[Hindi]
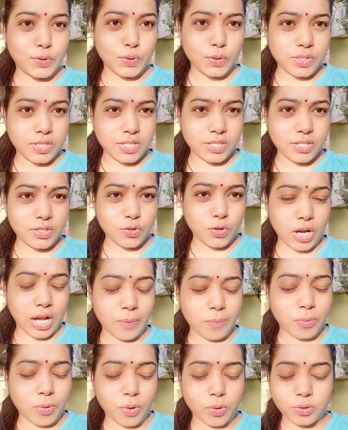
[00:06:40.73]
तो जी जो
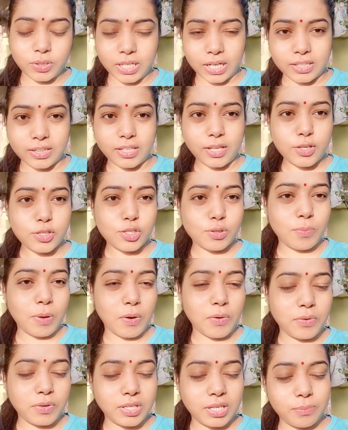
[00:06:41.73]
आम लोग करते हैं
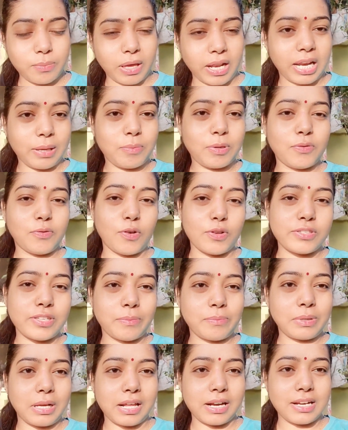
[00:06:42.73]
सुबह उठ के मैंने भी वो
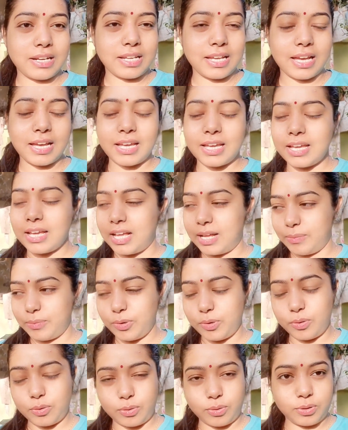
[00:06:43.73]
सब कर लिया है
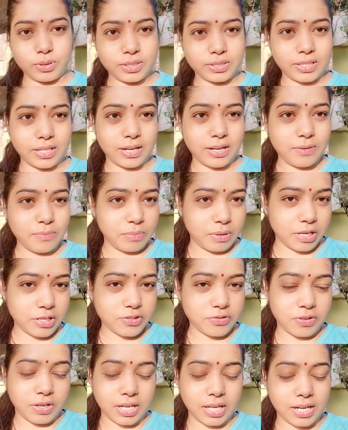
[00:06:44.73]
आम लोगों की तरह
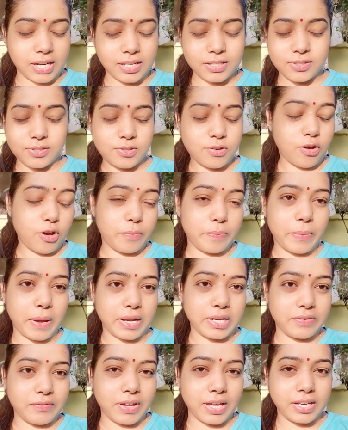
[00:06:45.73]
ब्रश वगैरह और
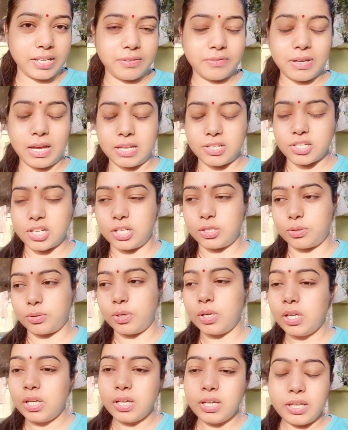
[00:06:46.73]
पानी मारी आजकल
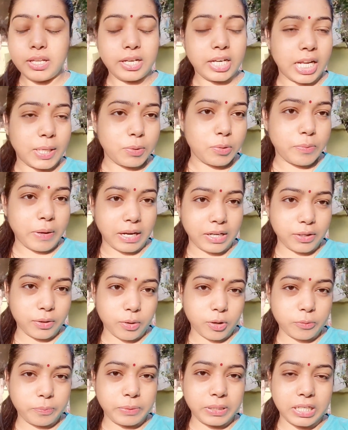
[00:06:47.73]
तो नींबू पानी
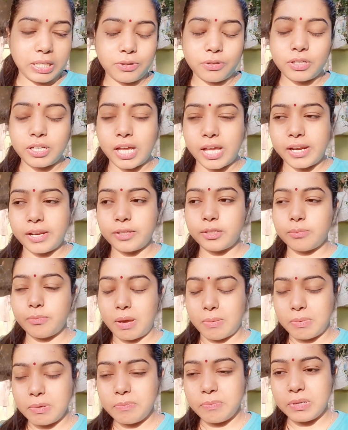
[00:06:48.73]
लोग पीने को कह रहे हैं तो
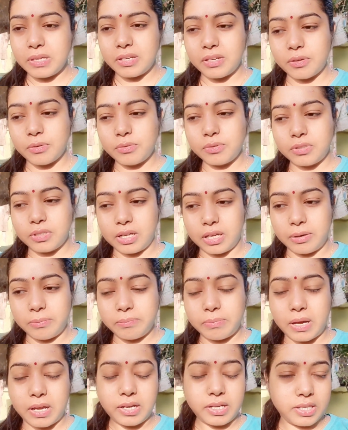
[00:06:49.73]
मैं भी पी रही हूँ
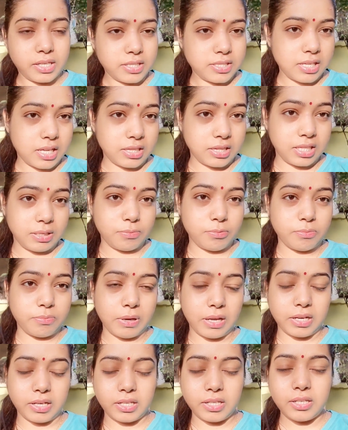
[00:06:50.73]
गर्म पानी के साथ नींबू
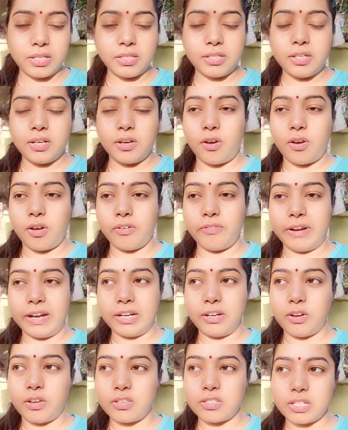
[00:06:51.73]
पानी और
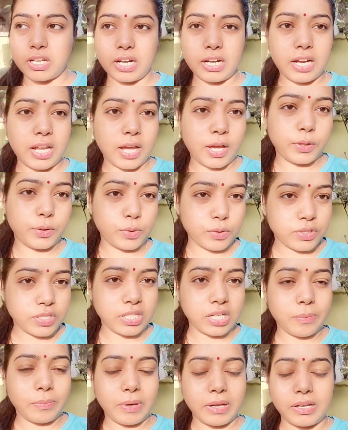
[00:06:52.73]
वेट लॉस करना है तो
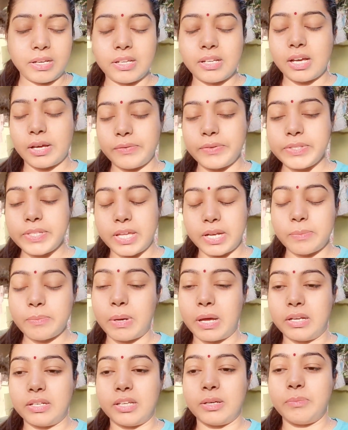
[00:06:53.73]
जीरा पानी काफ़ी सारी
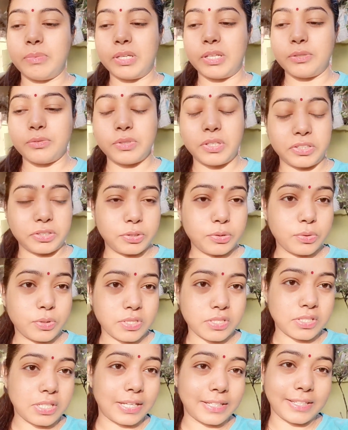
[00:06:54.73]
पानियाँ पी रही हूँ देखती हूँ
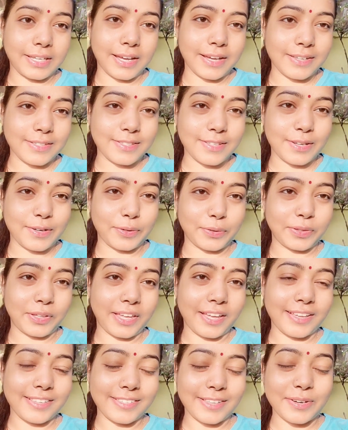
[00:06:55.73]
कि इसका क्या असर
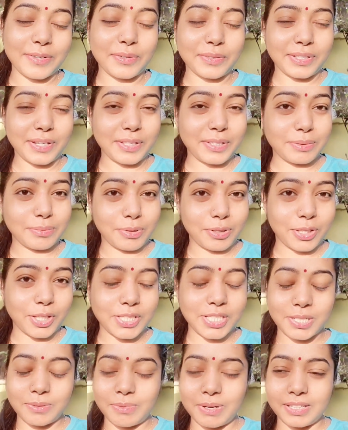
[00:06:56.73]
होता है असर होता है तो बहुत
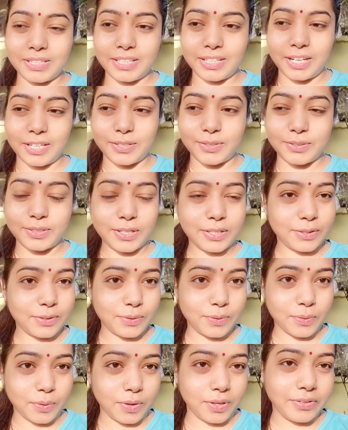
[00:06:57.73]
अच्छी बात नहीं होता
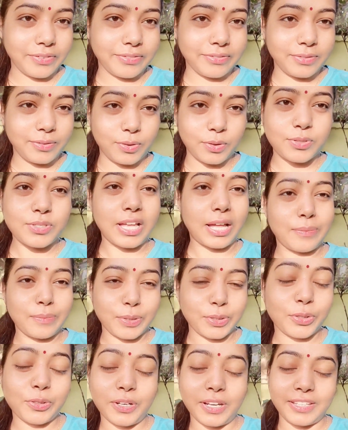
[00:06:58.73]
तो कोई नुकसान
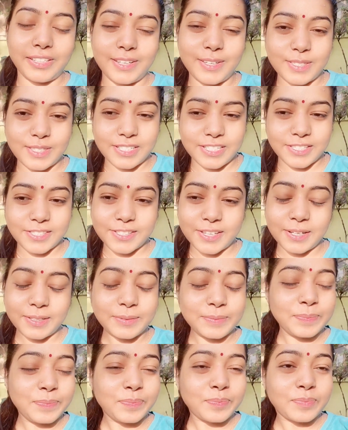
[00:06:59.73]
भी तो नहीं है इस चीज़ का